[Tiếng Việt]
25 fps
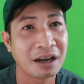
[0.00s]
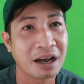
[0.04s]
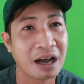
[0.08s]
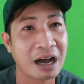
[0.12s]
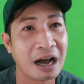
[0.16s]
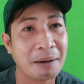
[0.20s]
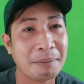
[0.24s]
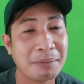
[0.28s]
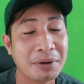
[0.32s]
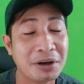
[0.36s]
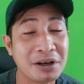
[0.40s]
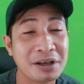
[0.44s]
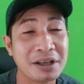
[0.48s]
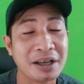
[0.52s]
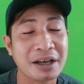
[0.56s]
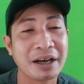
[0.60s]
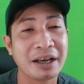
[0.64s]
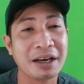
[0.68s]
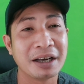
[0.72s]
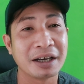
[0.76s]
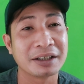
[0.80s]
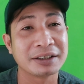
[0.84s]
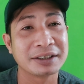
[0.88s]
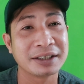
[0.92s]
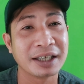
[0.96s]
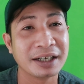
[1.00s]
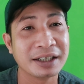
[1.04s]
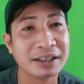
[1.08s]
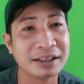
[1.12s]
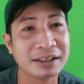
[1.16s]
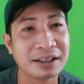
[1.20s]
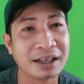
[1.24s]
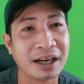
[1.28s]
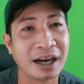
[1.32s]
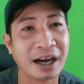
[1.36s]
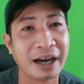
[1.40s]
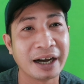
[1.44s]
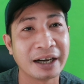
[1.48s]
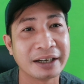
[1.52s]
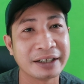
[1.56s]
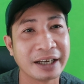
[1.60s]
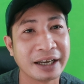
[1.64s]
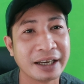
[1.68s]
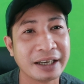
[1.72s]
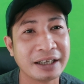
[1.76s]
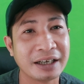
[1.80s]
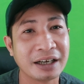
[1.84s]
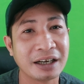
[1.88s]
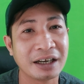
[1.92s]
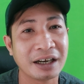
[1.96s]
à, mướn những cái luật sư à,
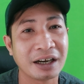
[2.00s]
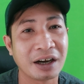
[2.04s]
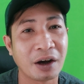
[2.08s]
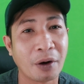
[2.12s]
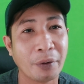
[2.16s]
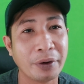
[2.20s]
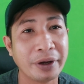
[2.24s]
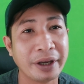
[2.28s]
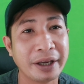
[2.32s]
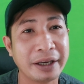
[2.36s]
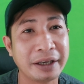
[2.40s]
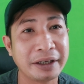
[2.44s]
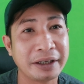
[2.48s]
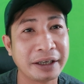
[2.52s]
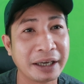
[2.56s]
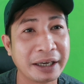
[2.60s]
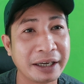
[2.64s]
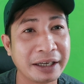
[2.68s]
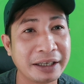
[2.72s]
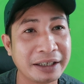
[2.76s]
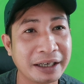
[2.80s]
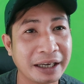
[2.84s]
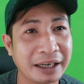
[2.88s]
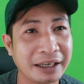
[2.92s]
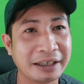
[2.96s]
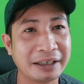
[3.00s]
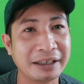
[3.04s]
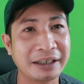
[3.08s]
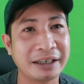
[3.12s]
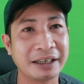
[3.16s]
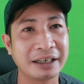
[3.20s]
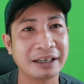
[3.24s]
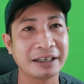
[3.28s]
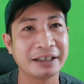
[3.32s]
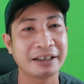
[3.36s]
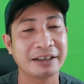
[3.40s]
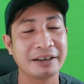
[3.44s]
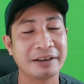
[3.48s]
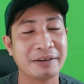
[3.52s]
để hỏi ý kiến, để